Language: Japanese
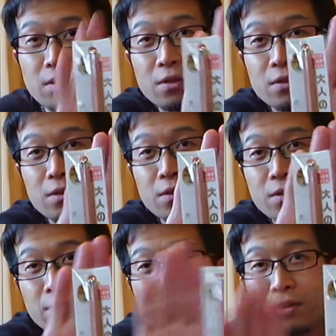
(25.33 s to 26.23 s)
よいしょよ
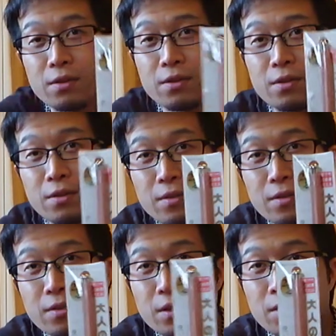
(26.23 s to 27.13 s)
いしょこ
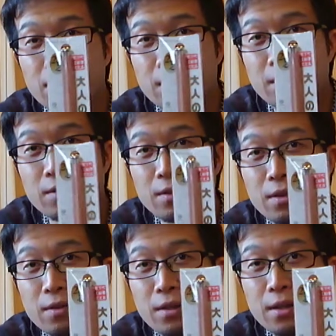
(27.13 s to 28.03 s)
こにいいのかなここにい
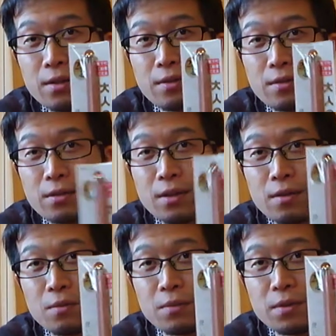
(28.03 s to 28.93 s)
のかな大人の
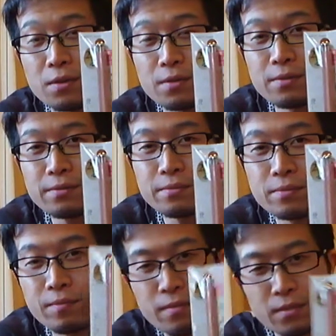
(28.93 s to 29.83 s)
鉛筆
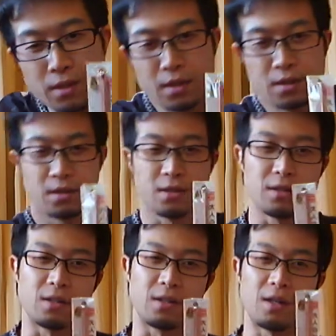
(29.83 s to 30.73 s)

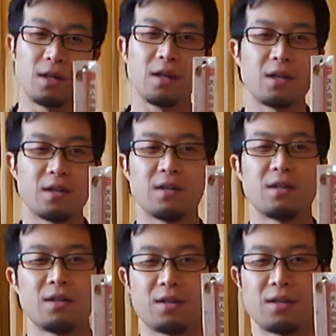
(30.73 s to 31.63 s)
ね
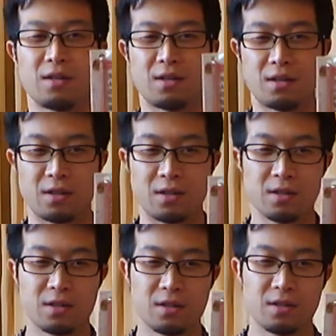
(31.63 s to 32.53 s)
え
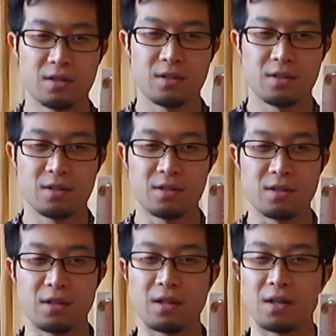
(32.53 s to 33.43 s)

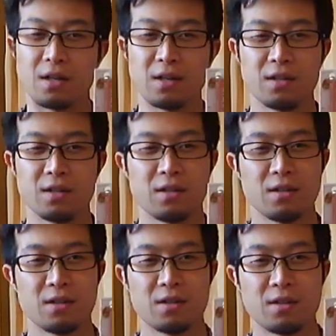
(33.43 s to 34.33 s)
えー、なんか「
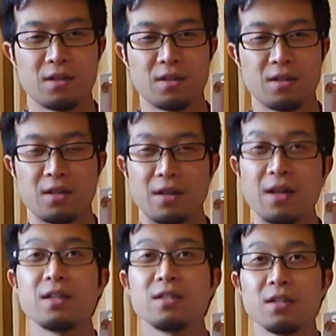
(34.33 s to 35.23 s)
や
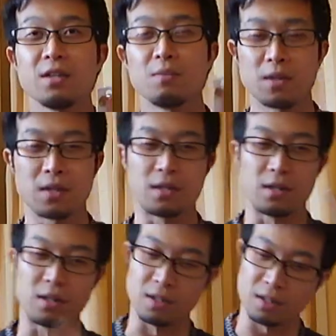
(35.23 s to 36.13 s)
らしい」みたいな、
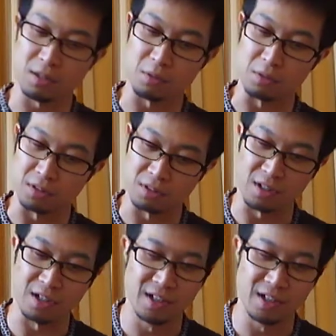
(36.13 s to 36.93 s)
えー、タイトルですか